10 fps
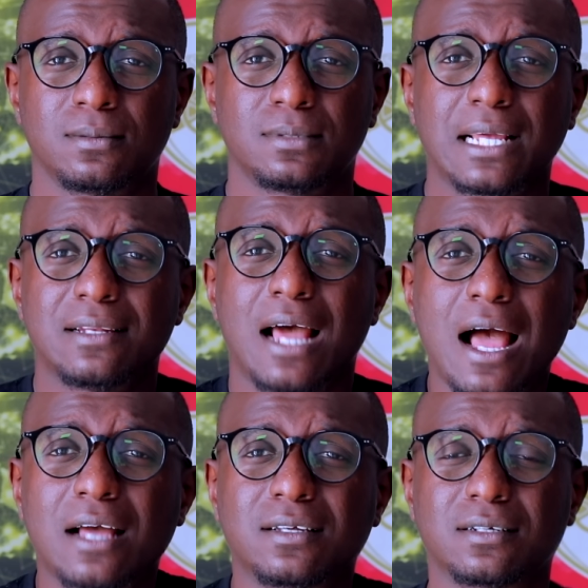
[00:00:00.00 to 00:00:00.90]
Ten
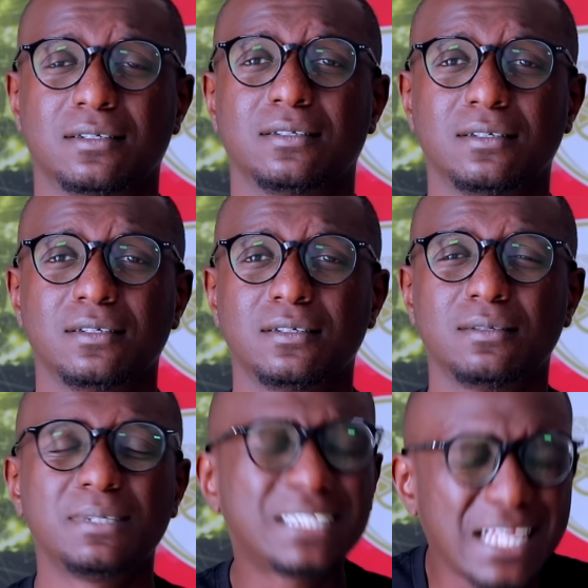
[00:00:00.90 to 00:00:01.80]
Hag.
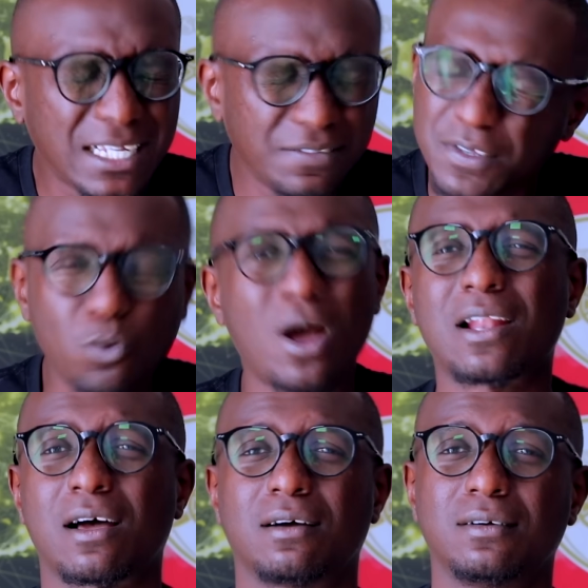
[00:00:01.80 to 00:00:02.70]
Mais Ten Hag, il fait quoi
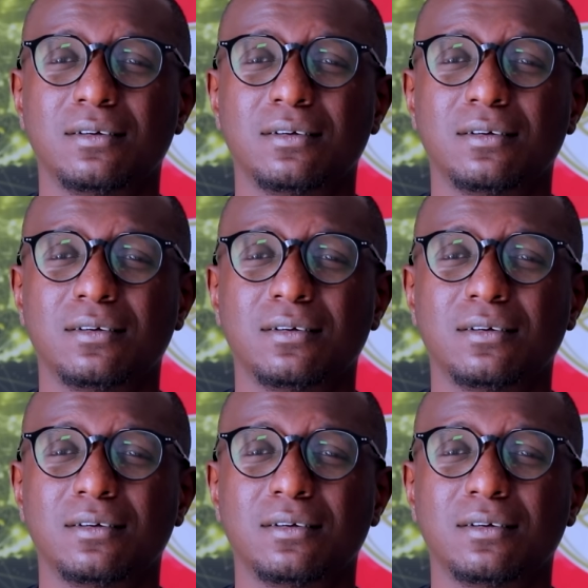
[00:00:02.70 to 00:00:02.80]
là